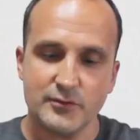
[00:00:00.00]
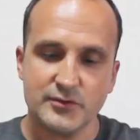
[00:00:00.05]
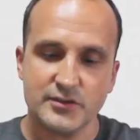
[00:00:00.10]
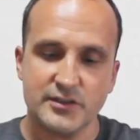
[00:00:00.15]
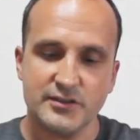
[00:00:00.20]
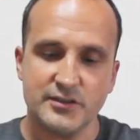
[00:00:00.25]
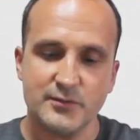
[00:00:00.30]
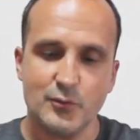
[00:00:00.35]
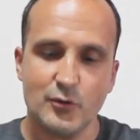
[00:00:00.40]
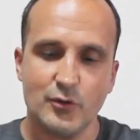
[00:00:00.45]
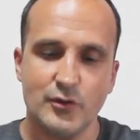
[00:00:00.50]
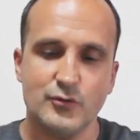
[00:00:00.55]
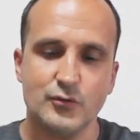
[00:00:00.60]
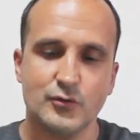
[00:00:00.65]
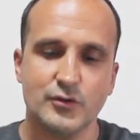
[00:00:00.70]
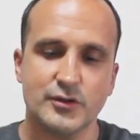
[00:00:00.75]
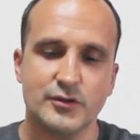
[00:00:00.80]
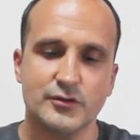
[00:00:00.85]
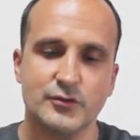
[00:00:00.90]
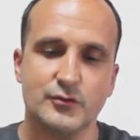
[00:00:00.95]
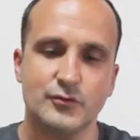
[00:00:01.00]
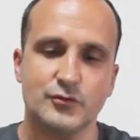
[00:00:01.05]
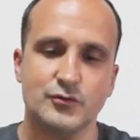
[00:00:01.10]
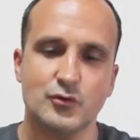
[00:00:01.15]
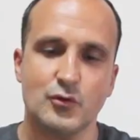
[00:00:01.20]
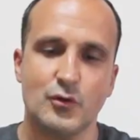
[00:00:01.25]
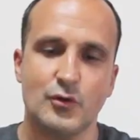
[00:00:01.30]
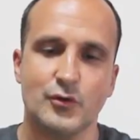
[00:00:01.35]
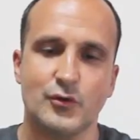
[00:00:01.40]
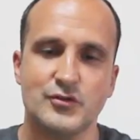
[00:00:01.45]
üzerinde böyle yukarı doğru
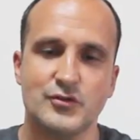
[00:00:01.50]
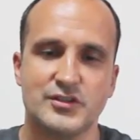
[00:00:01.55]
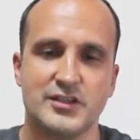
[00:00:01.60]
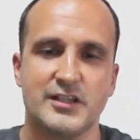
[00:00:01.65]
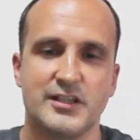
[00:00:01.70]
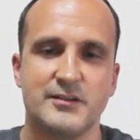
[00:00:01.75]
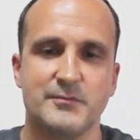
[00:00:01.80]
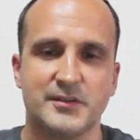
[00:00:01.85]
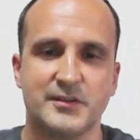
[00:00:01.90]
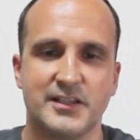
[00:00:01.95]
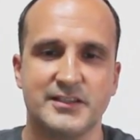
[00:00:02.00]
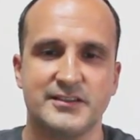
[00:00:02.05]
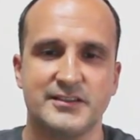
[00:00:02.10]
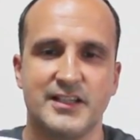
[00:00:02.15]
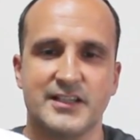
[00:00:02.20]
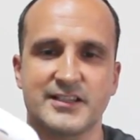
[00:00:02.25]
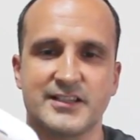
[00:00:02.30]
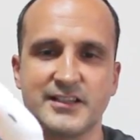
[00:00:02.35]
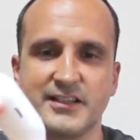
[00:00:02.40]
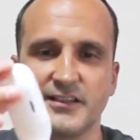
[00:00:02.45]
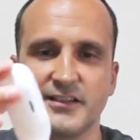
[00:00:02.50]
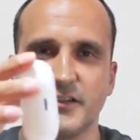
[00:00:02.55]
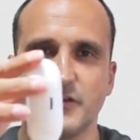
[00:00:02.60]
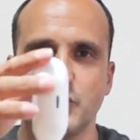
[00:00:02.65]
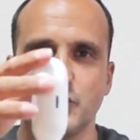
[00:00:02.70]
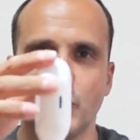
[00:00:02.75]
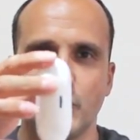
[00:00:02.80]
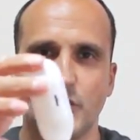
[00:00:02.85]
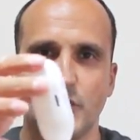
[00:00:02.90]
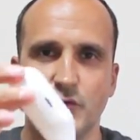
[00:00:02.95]
şöyle göstereyim ekranda.
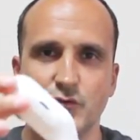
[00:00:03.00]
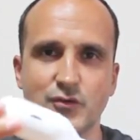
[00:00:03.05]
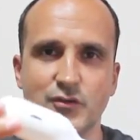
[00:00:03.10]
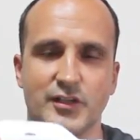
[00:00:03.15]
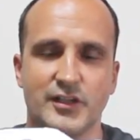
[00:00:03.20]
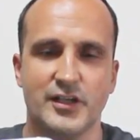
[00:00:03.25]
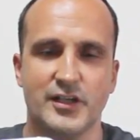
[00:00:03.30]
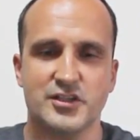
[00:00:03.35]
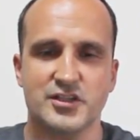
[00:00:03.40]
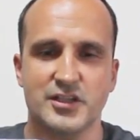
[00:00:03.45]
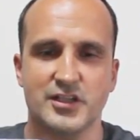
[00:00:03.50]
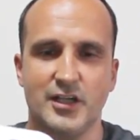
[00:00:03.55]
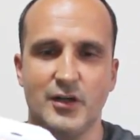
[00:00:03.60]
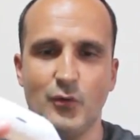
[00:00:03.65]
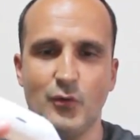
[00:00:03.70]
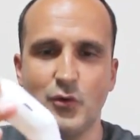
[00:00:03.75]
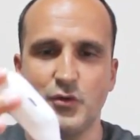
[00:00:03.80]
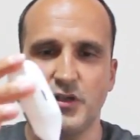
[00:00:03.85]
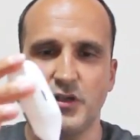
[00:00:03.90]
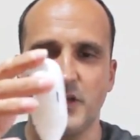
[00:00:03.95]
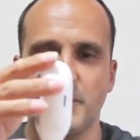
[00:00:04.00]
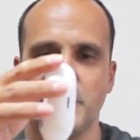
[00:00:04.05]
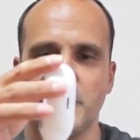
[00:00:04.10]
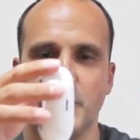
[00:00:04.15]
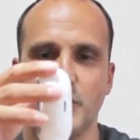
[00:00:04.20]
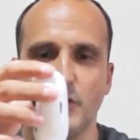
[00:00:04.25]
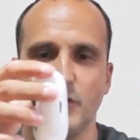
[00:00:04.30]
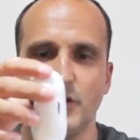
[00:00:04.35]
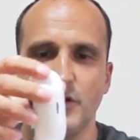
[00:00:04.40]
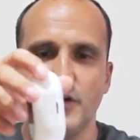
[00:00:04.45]
Şöyle yukarı aşağı
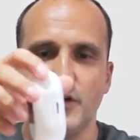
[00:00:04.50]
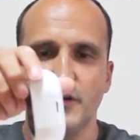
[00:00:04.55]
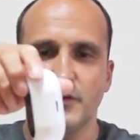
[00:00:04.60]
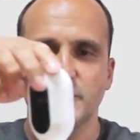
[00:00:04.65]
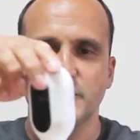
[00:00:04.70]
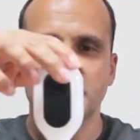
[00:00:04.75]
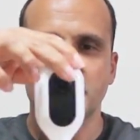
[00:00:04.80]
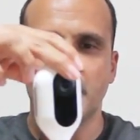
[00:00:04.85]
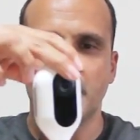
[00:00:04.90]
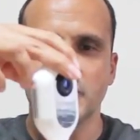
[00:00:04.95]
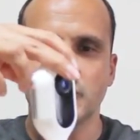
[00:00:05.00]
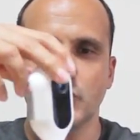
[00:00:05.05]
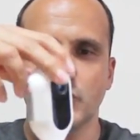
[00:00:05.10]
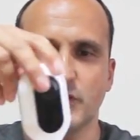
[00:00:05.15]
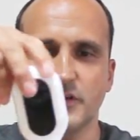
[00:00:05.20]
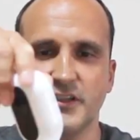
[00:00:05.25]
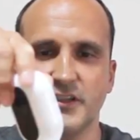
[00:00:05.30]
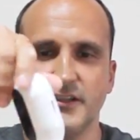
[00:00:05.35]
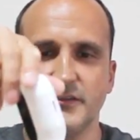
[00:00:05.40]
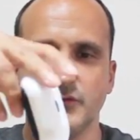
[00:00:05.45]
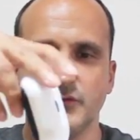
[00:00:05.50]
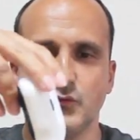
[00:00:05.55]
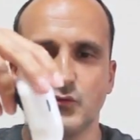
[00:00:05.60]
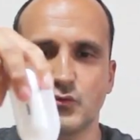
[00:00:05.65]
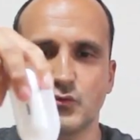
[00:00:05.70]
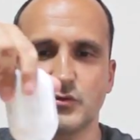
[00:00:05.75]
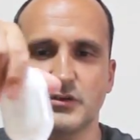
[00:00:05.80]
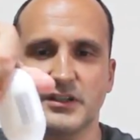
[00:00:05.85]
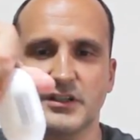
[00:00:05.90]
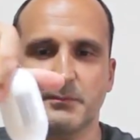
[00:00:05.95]
oynayabiliyor. Sağa sola da
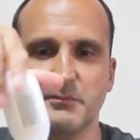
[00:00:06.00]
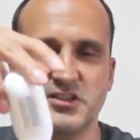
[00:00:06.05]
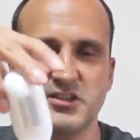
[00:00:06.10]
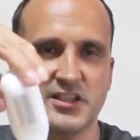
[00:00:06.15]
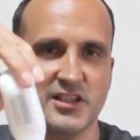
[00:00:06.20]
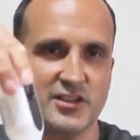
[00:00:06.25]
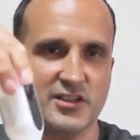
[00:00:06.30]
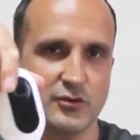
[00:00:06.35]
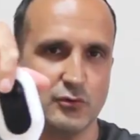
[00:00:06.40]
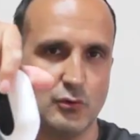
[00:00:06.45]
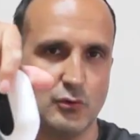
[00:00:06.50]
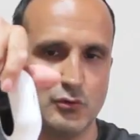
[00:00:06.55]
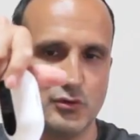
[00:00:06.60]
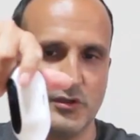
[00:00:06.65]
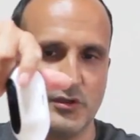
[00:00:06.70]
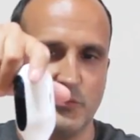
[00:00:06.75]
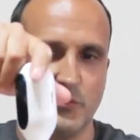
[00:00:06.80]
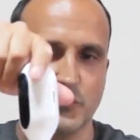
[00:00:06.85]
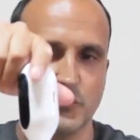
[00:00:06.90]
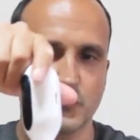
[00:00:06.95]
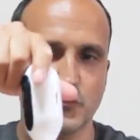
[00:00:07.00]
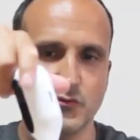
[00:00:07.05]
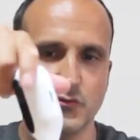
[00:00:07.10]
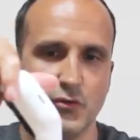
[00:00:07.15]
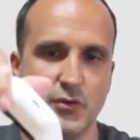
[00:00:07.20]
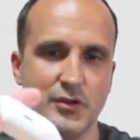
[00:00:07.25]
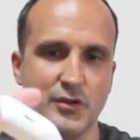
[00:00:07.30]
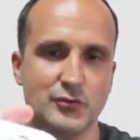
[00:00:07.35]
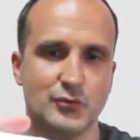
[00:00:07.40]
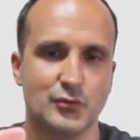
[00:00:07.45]
360 derece döndürebiliyorsunuz.
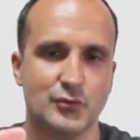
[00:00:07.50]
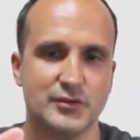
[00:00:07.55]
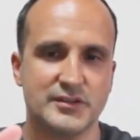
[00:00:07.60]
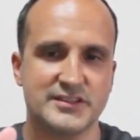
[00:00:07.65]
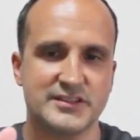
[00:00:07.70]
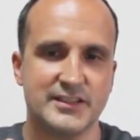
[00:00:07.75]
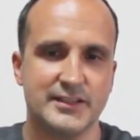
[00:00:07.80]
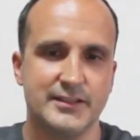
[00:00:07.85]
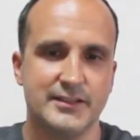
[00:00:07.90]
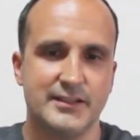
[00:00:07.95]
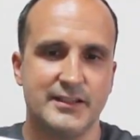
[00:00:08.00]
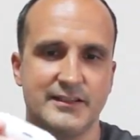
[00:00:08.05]
Öne doğru ise